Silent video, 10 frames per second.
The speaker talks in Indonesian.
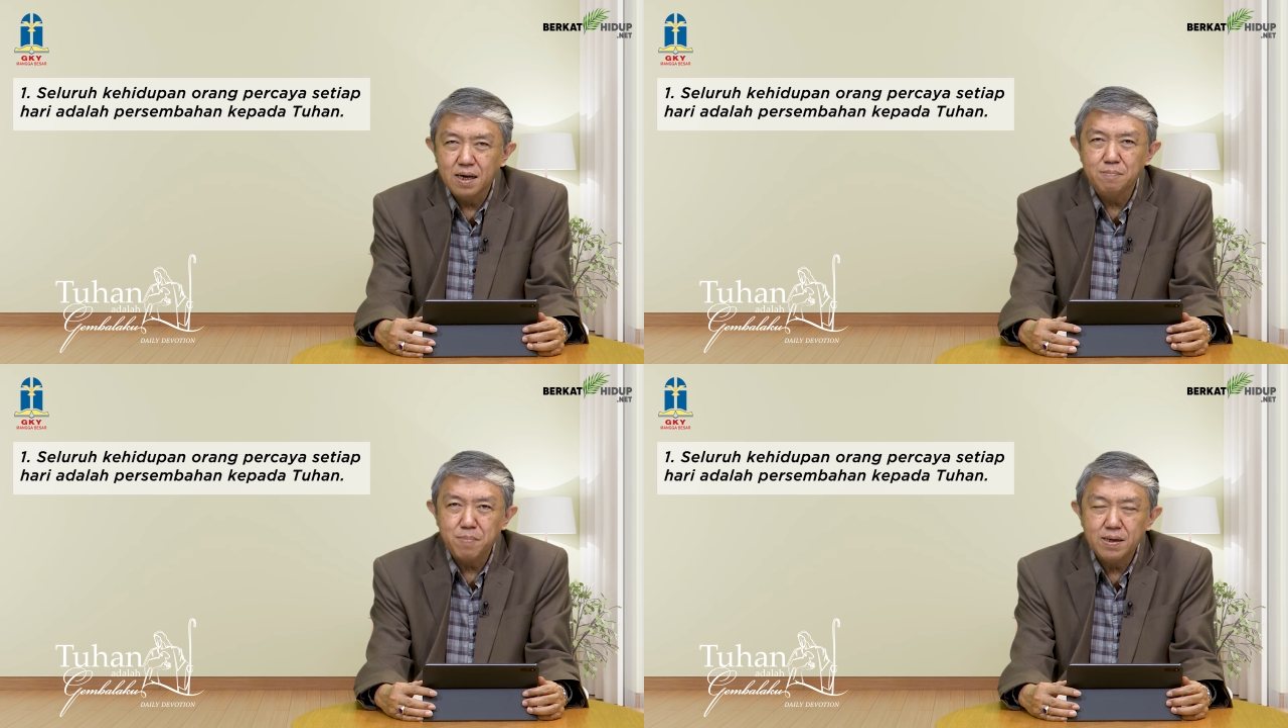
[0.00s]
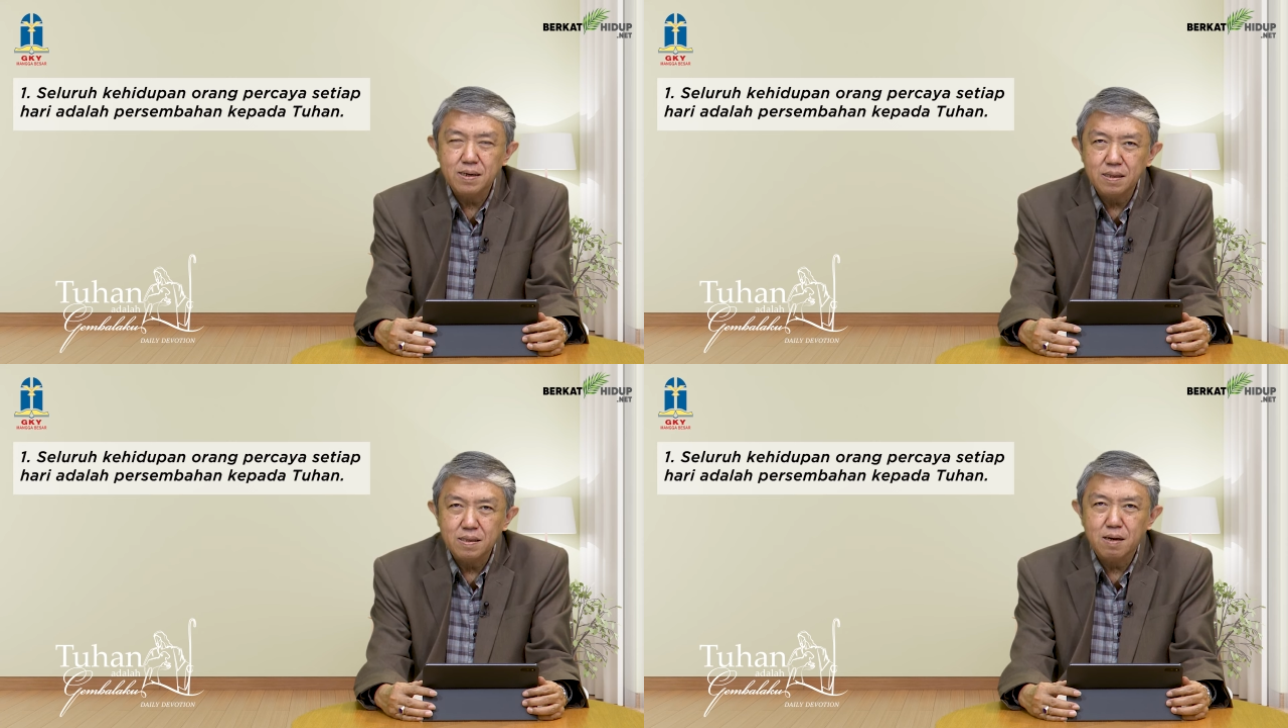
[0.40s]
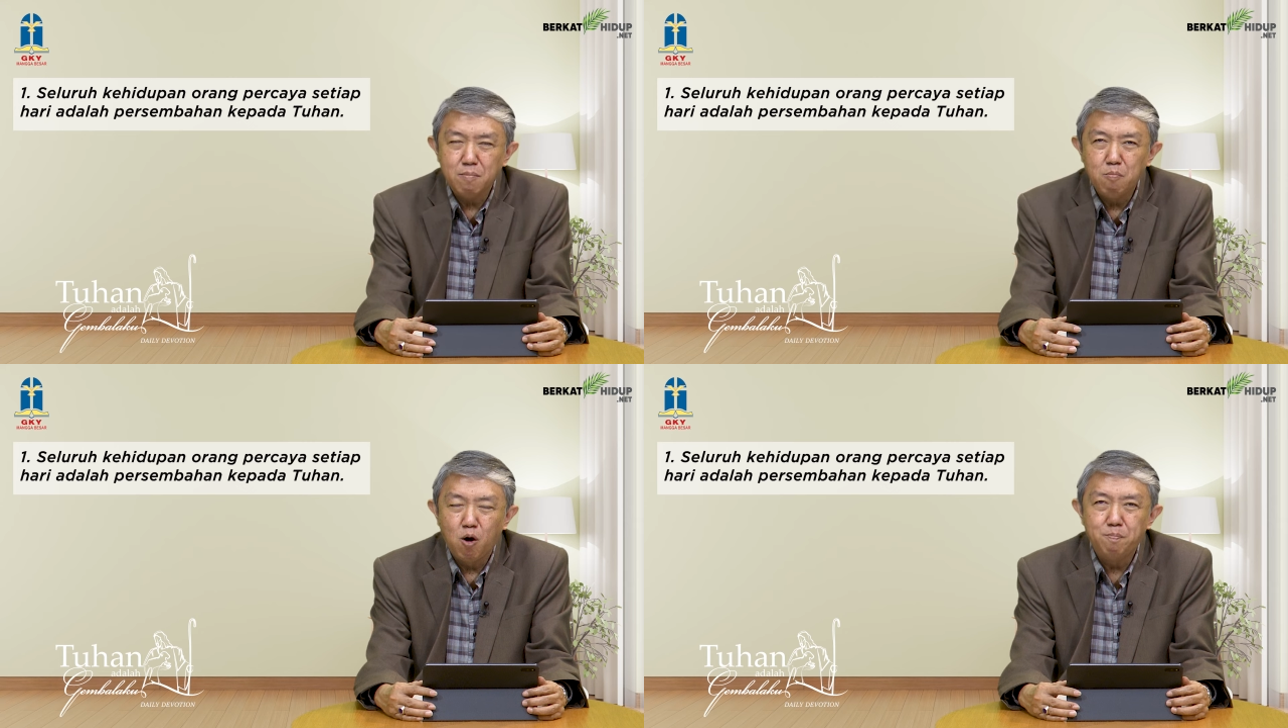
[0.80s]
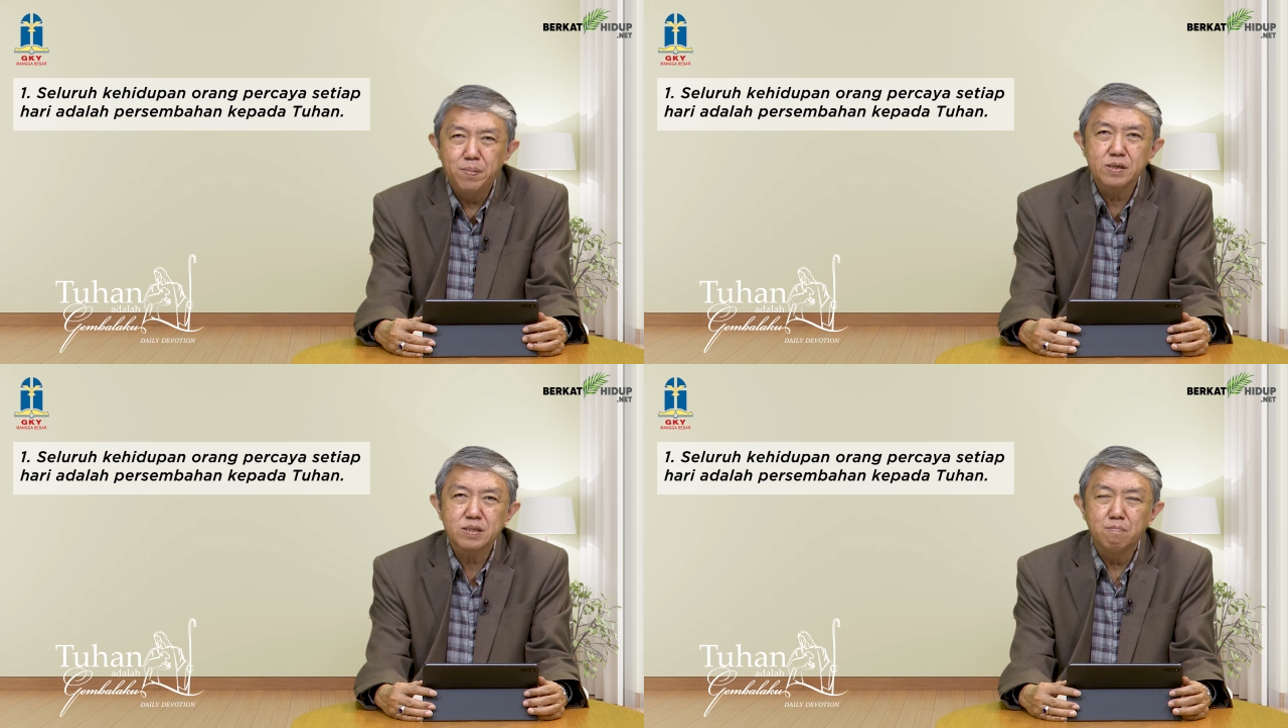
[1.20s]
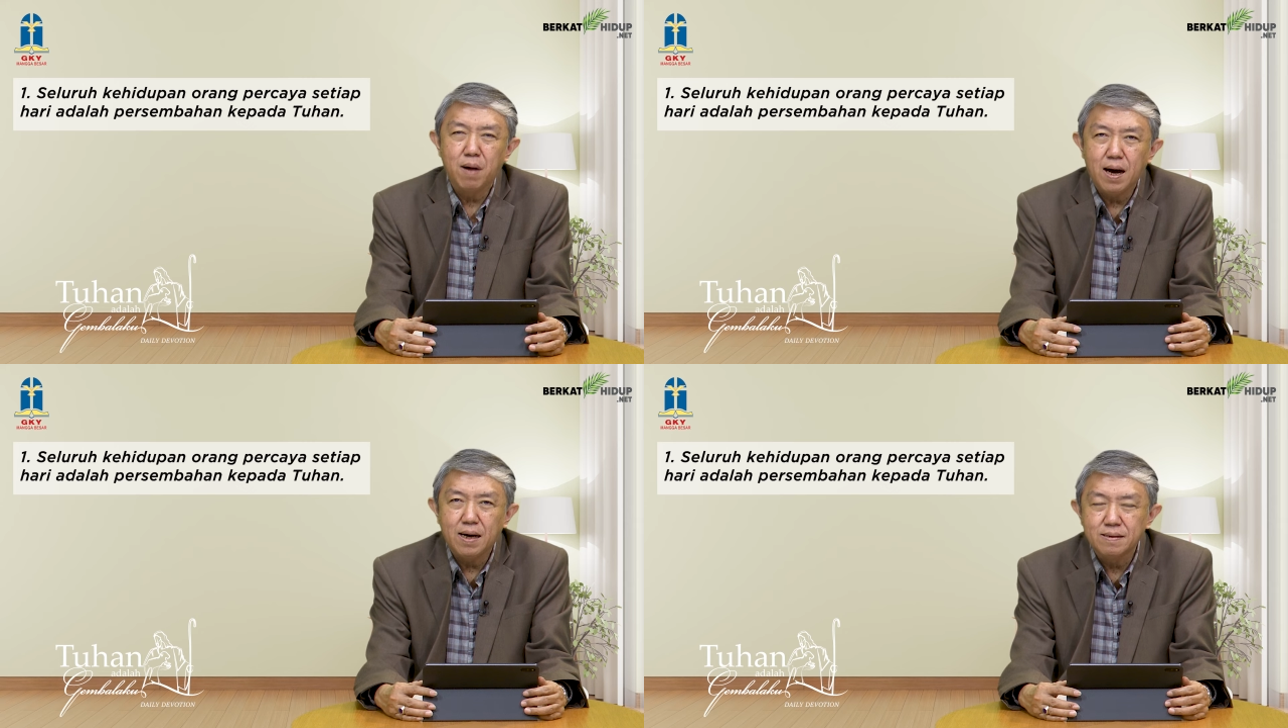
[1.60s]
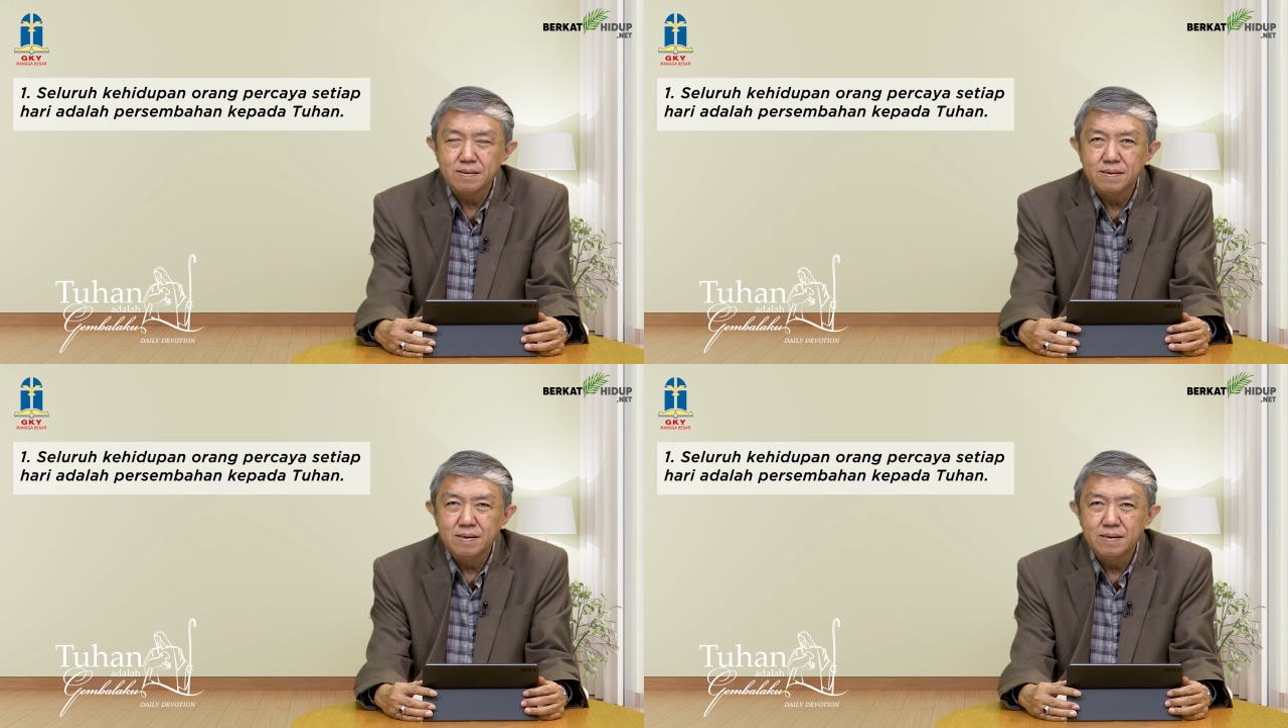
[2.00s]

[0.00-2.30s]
daripada kita membawa persembahan.